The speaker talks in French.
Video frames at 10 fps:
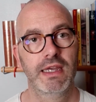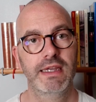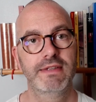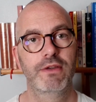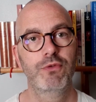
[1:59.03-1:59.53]

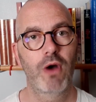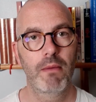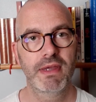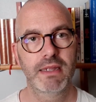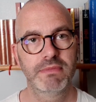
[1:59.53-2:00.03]
et ça nous
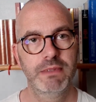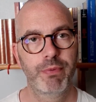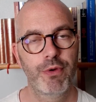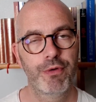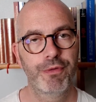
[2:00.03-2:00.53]
ramène un petit
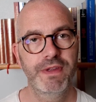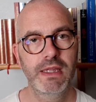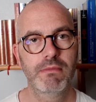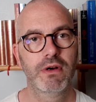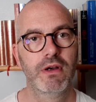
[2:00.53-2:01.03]
peu au
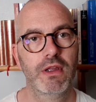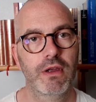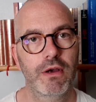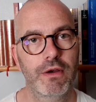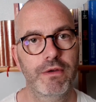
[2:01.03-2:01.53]
film
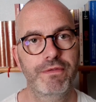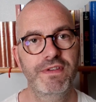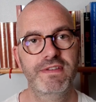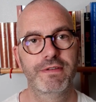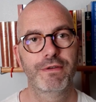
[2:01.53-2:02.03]
euh,
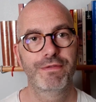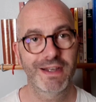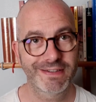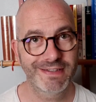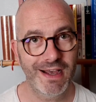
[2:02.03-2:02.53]
Vice
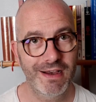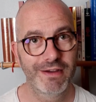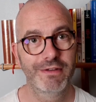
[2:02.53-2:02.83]
Versa